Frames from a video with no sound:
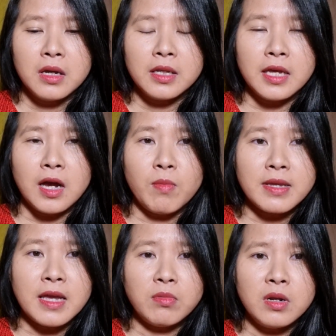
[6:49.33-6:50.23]
thì ông ba
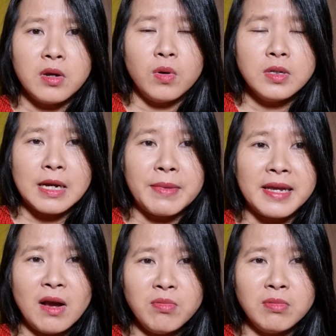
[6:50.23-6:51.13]
chồng nói ủa sao mày
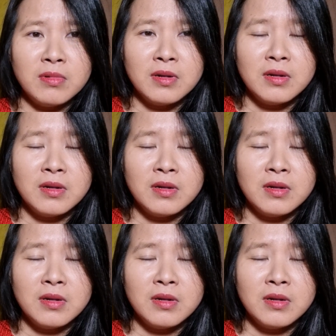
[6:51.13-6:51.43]
khóc